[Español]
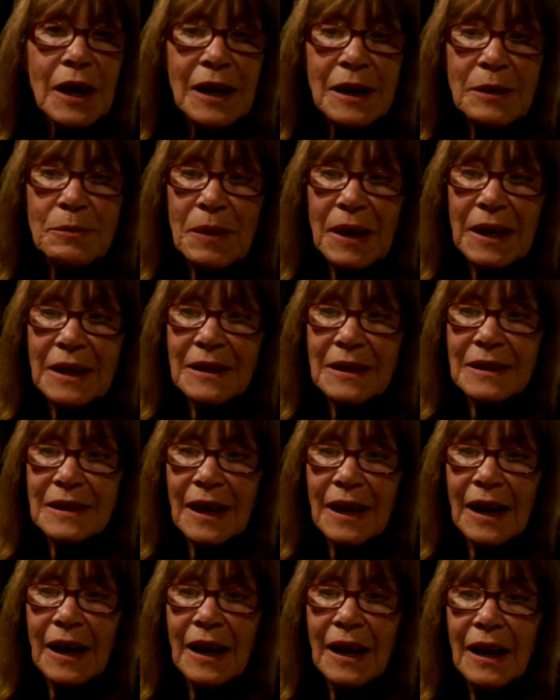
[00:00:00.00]
que
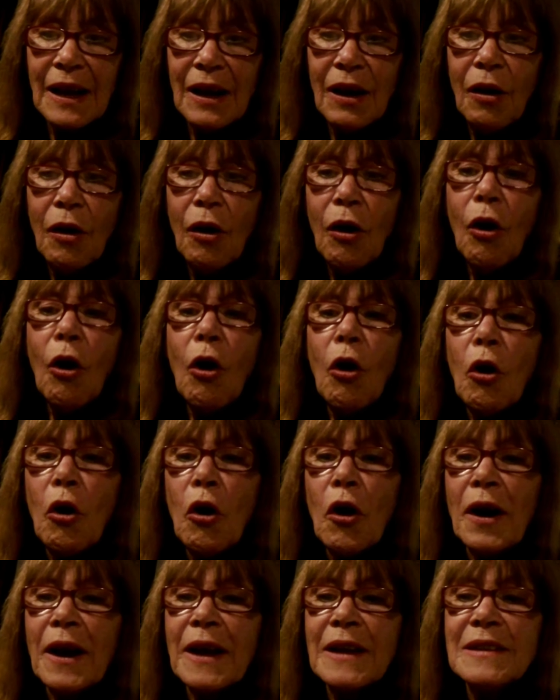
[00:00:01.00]
alimentan,
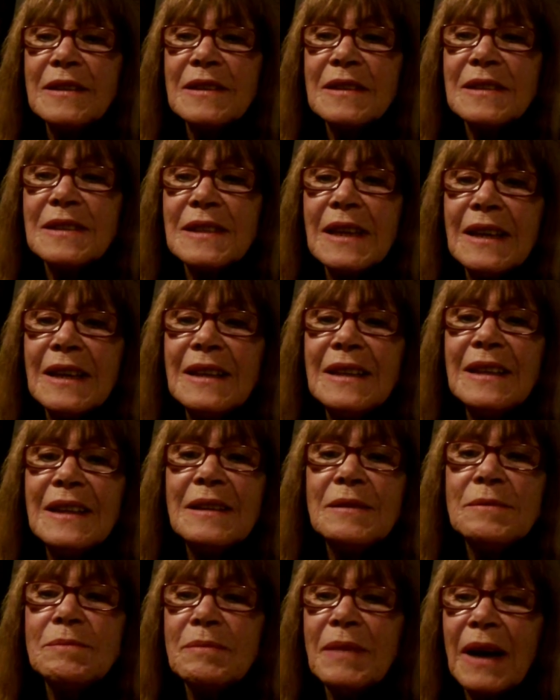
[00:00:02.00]
ojos que
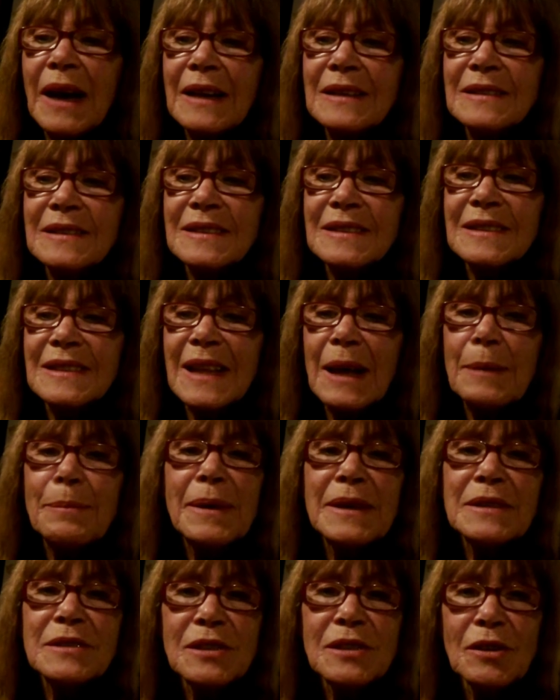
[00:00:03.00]
encienden más la
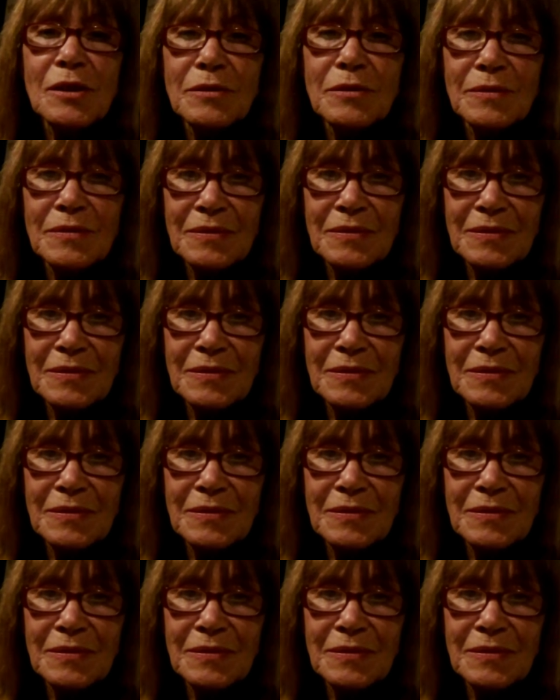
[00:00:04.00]
pasión.